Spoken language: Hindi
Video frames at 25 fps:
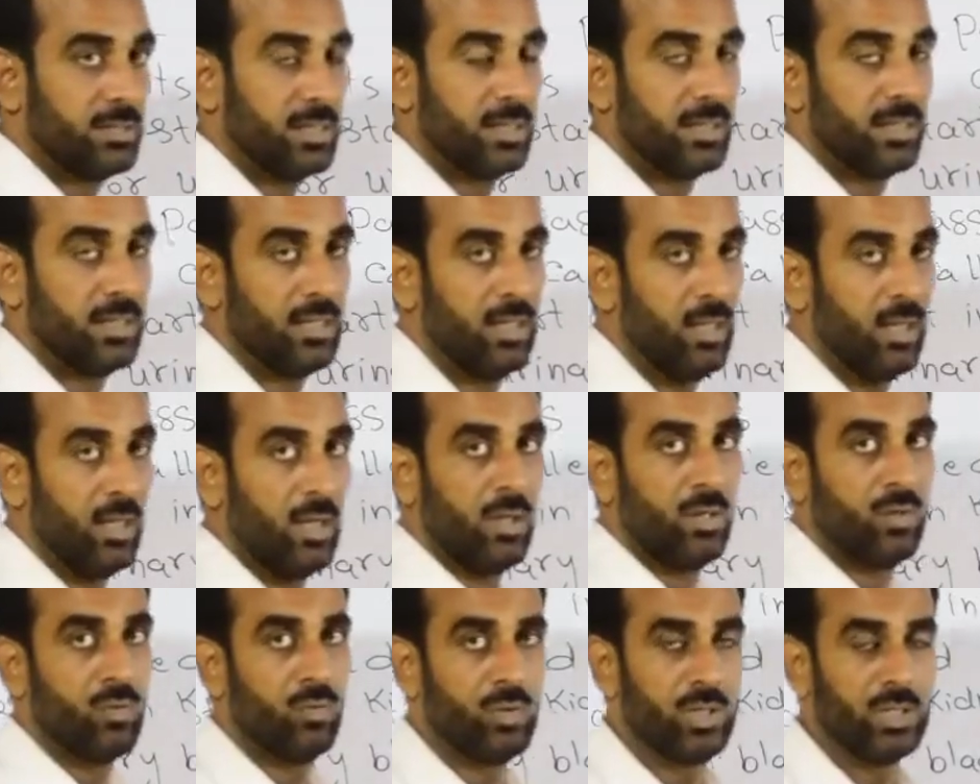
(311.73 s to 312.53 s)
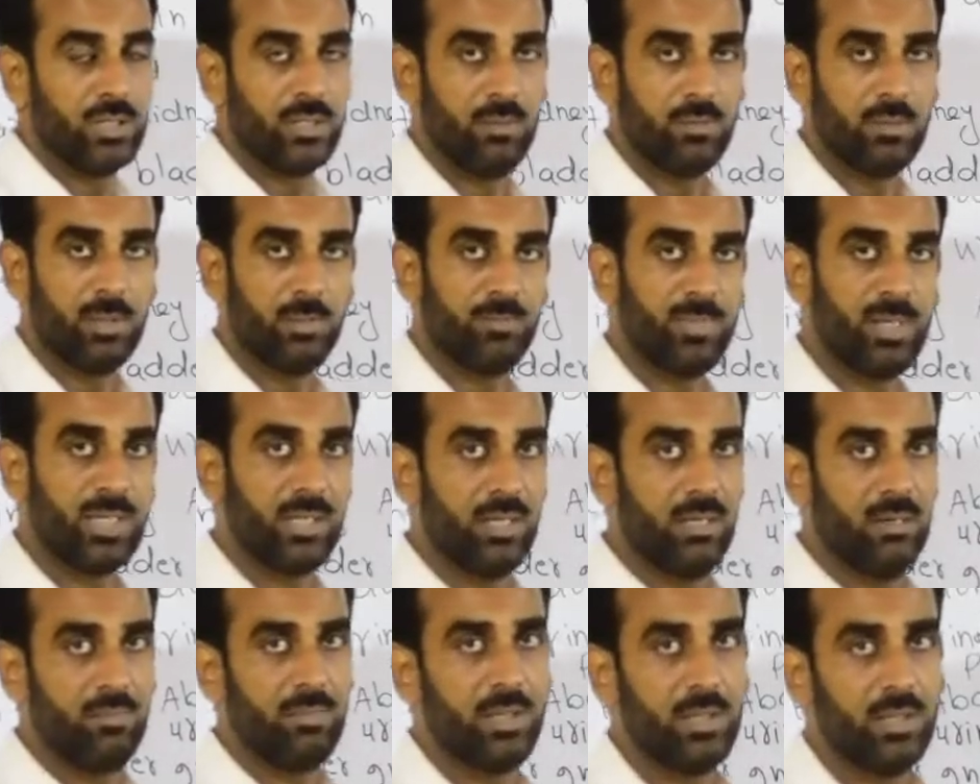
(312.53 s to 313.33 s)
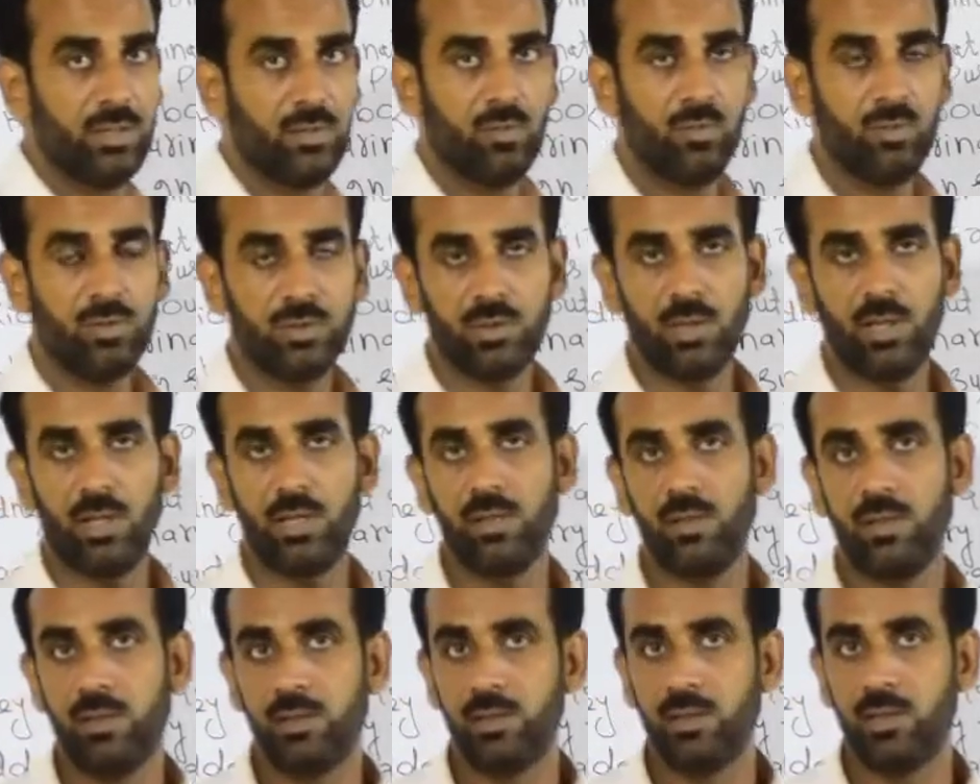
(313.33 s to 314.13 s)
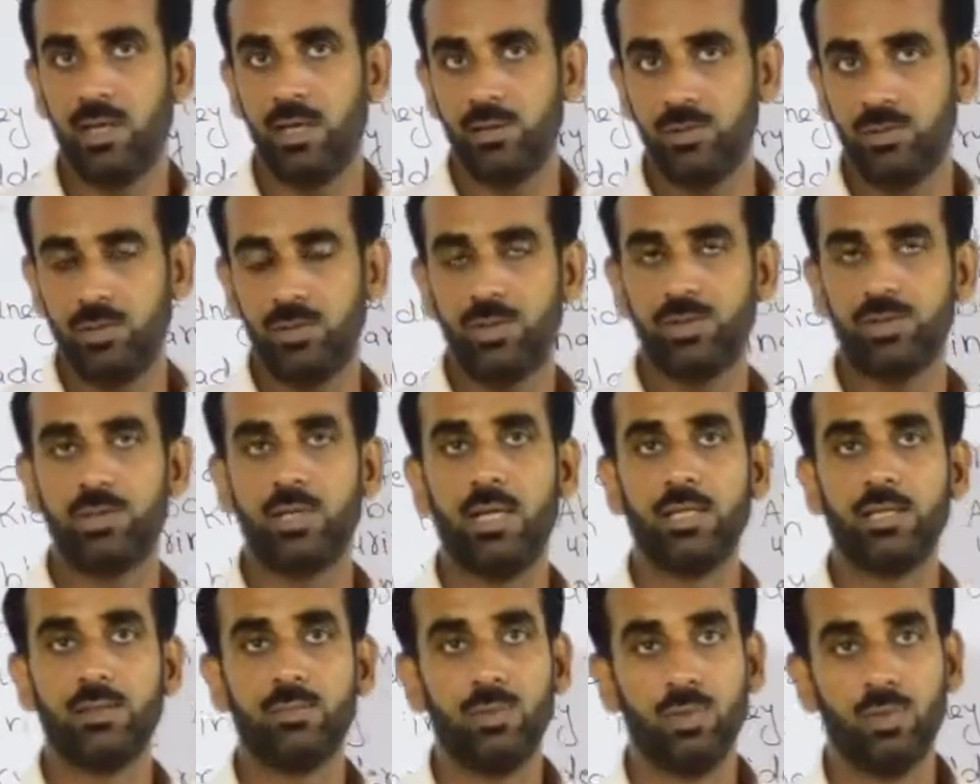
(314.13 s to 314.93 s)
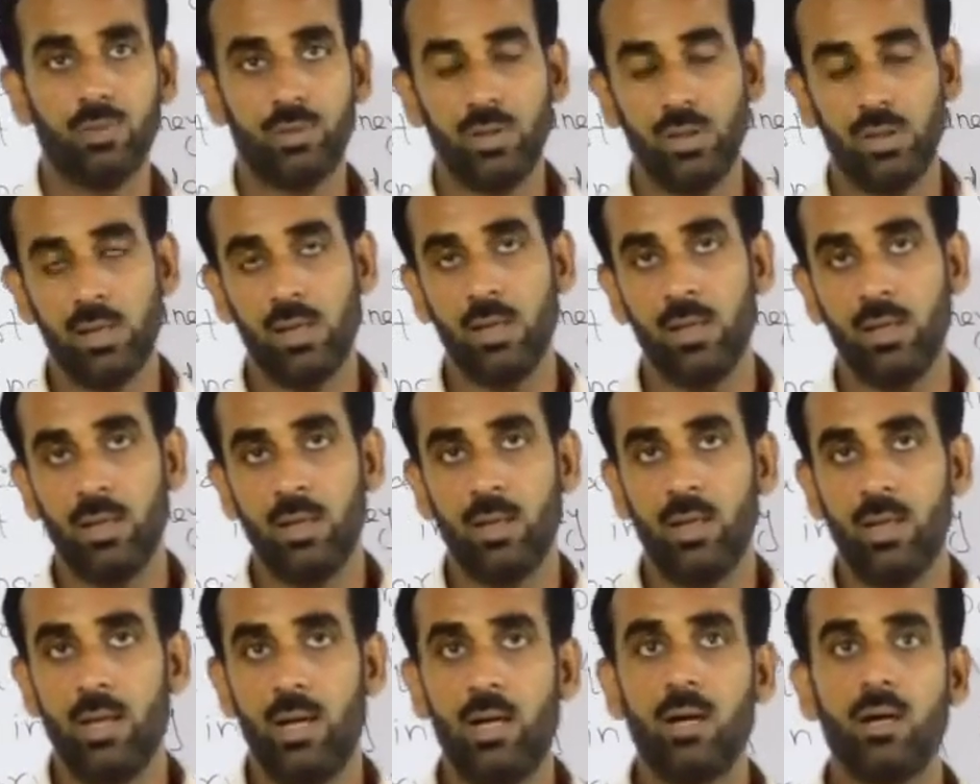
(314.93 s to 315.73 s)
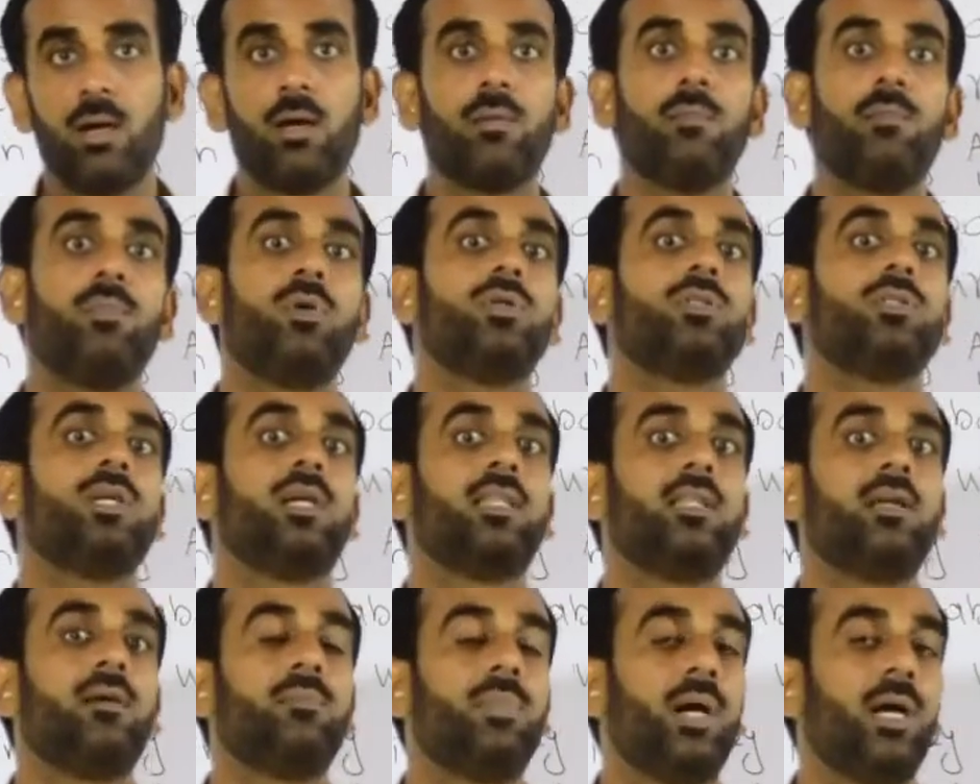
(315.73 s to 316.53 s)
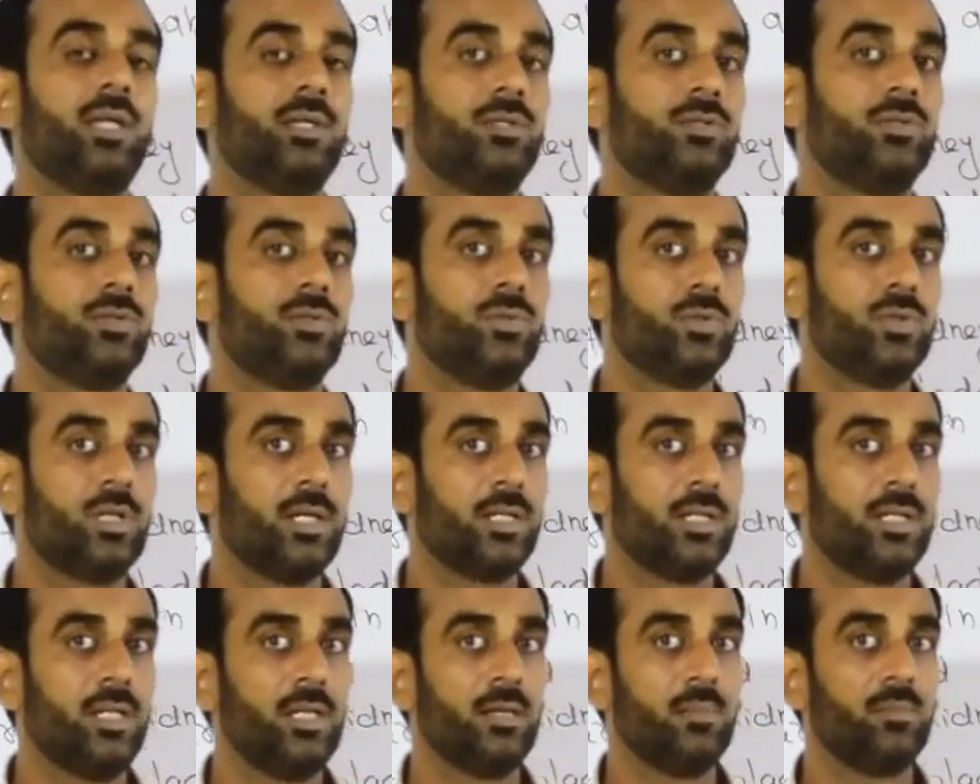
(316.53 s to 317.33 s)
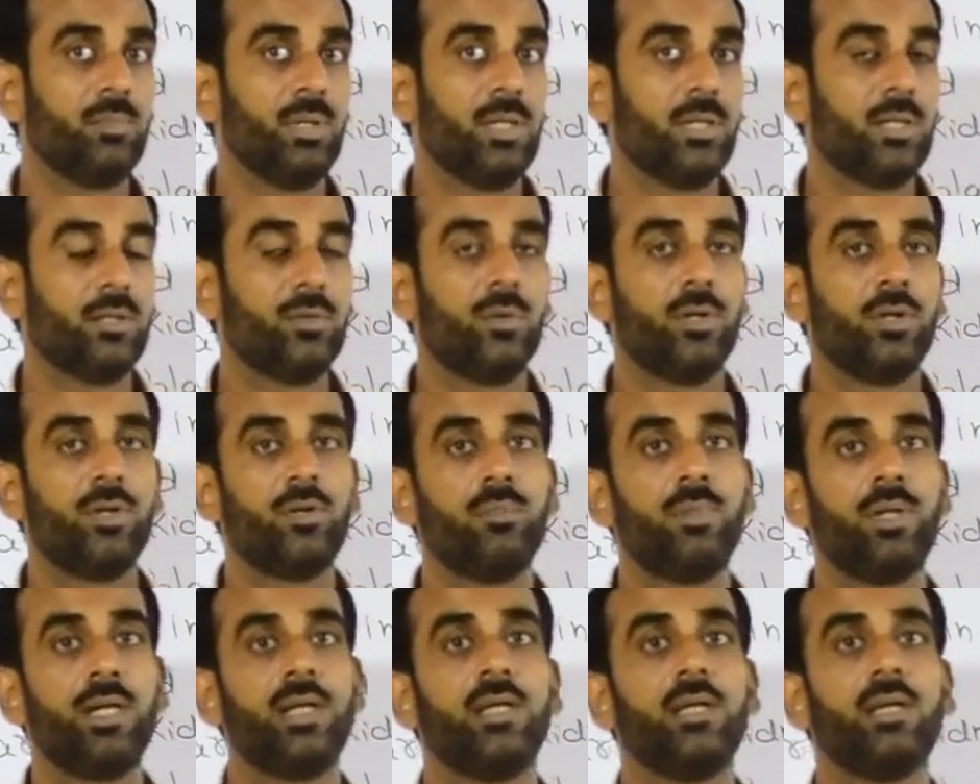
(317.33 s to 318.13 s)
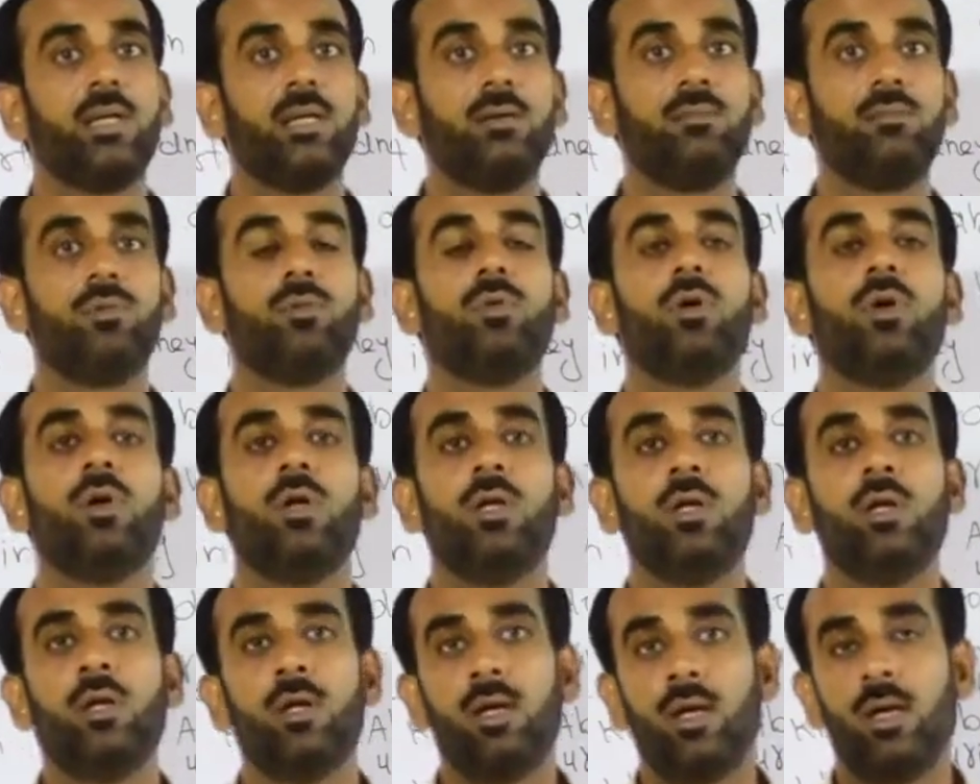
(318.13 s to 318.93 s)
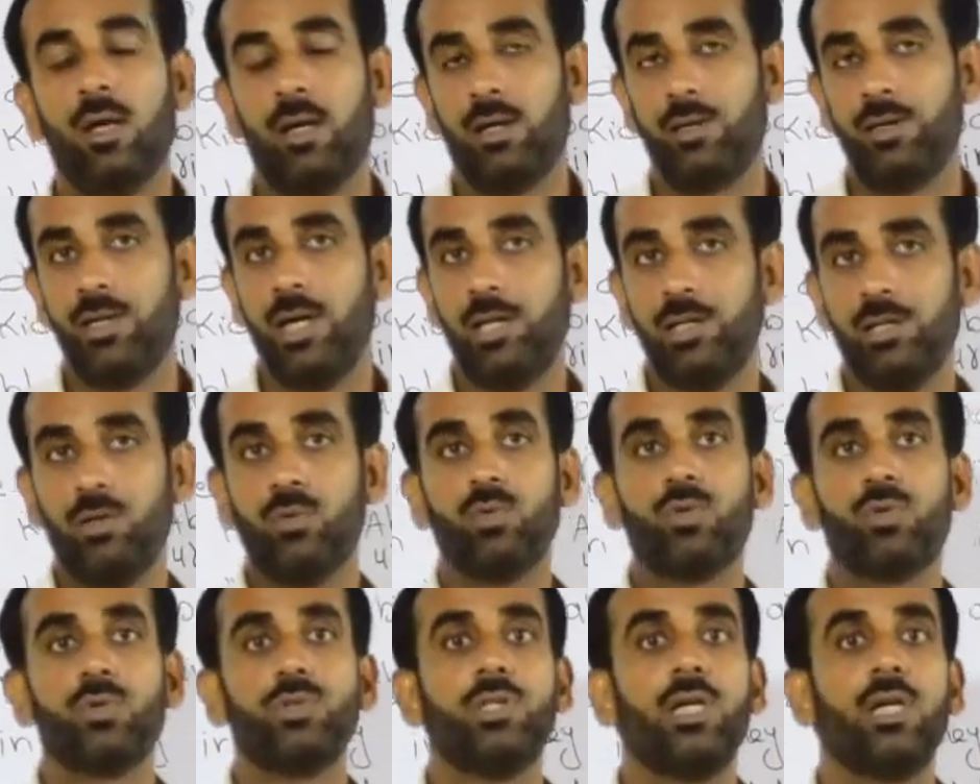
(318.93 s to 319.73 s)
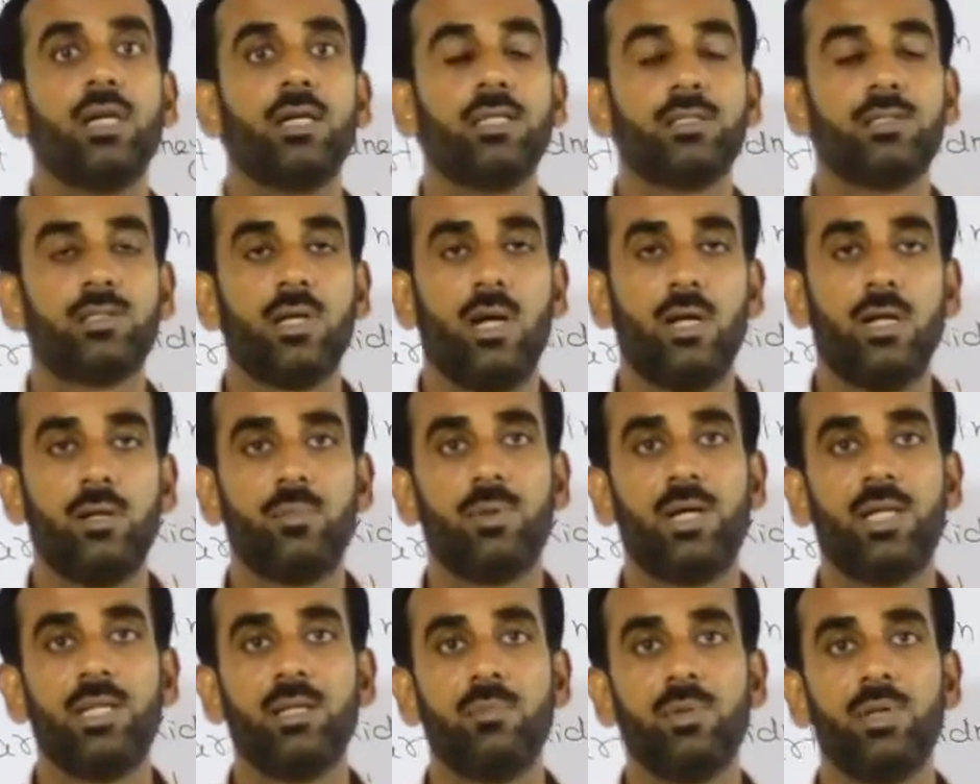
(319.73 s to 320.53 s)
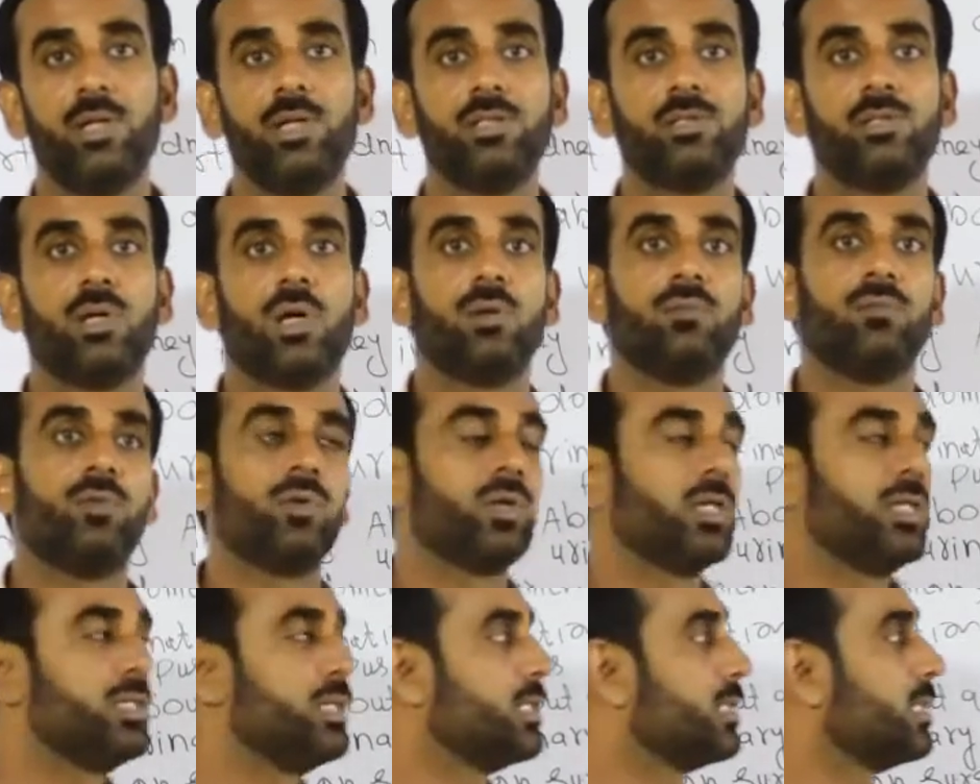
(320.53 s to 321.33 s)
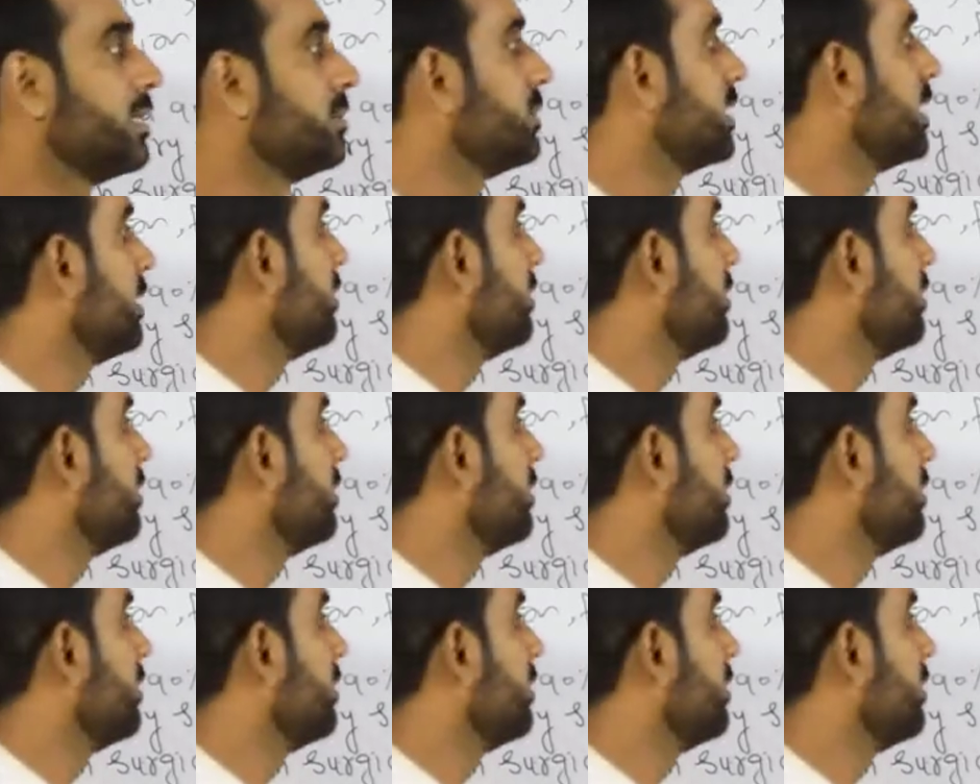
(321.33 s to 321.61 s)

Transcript: कर दें क्योंकि जब पथरी पड़ी तो इंसाइ इंतहाई छोटे साइज़ में होती है अगर बहुत ज़्यादा पानी शुरू कर देंगे पीना तो ऑटोमेटिकली वो डल्यूट हो जाएगा साल्ट पानी में डिजॉल्व होकर जिसम से